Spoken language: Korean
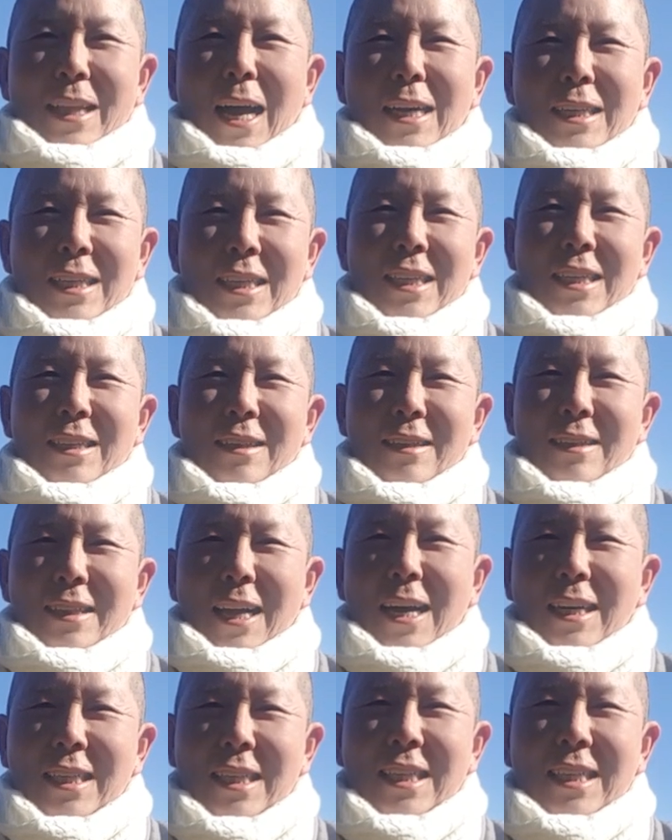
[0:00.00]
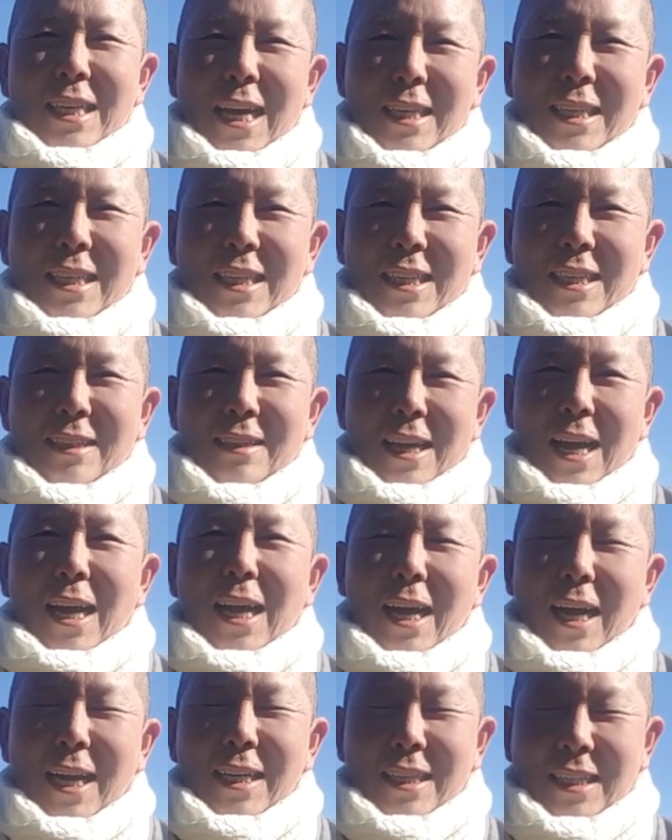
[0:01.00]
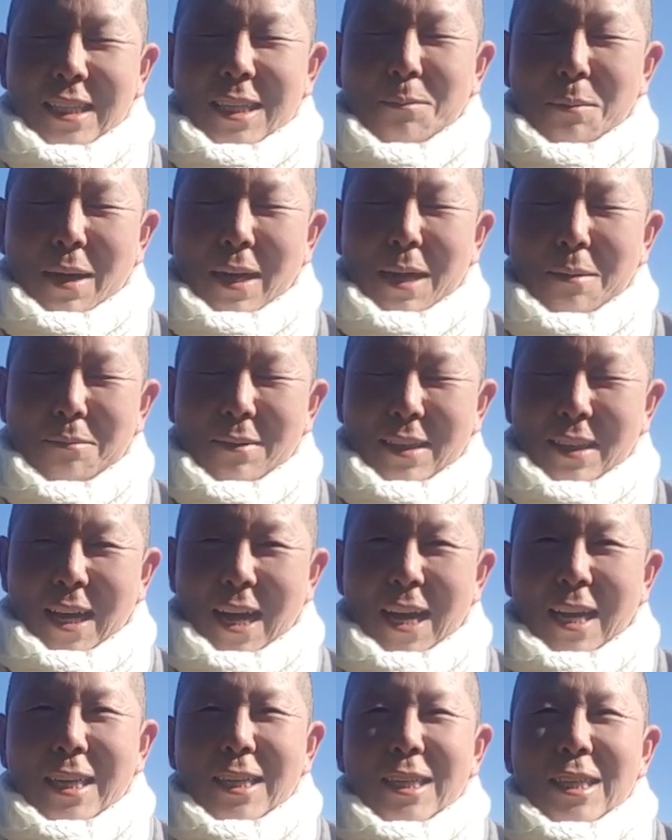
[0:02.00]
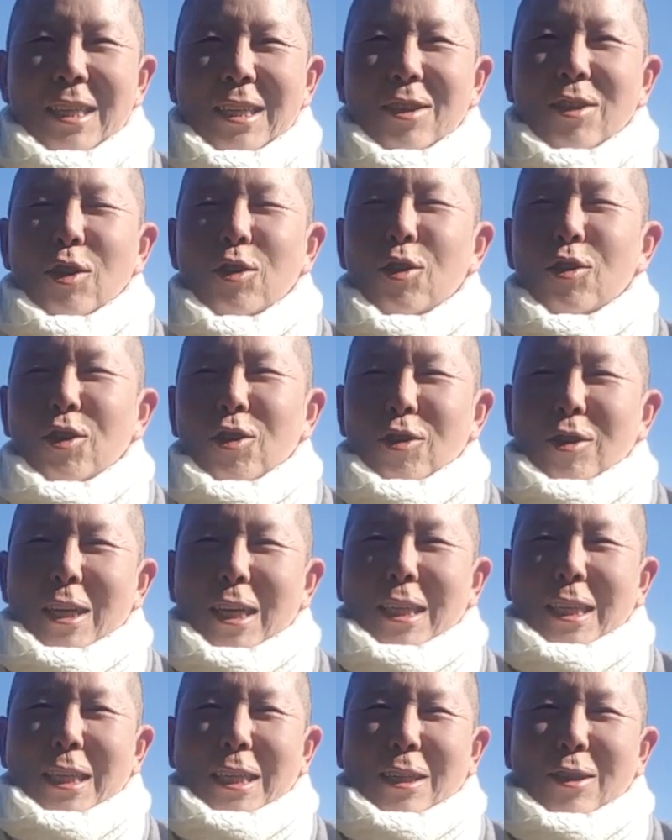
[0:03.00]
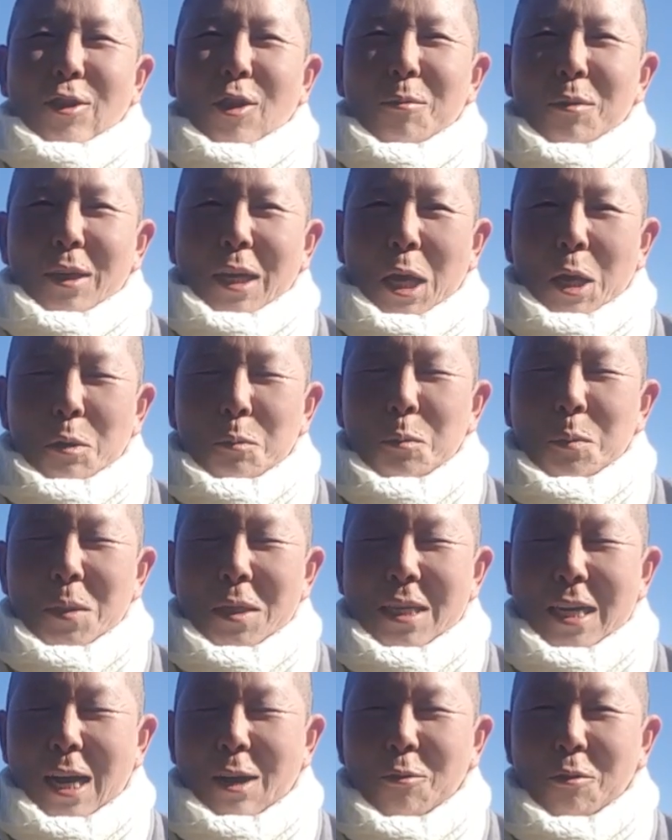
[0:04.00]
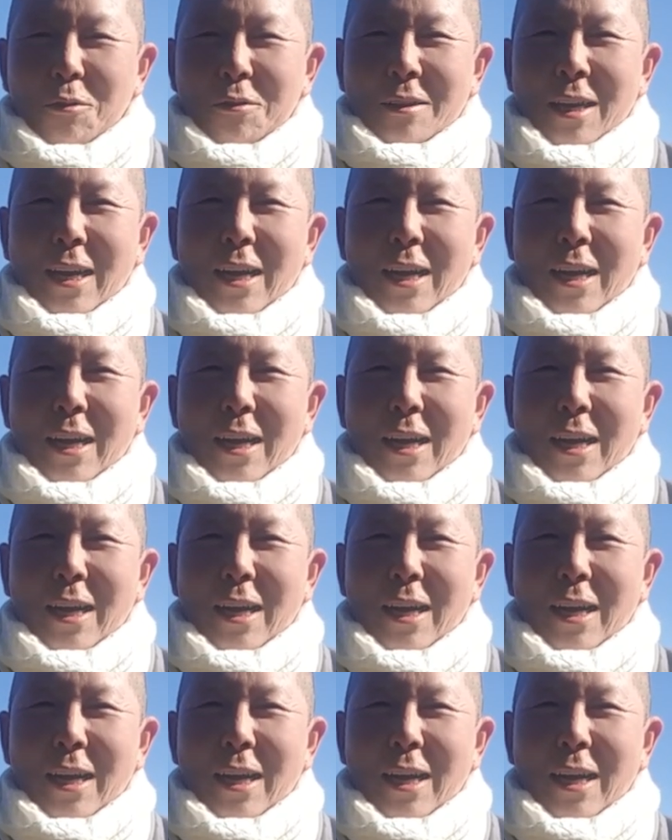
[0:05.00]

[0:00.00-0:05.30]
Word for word: 당신을 당신 자신을 사랑하시기 바랍니다. 저도 저 자신을 너무 괴롭히지 않고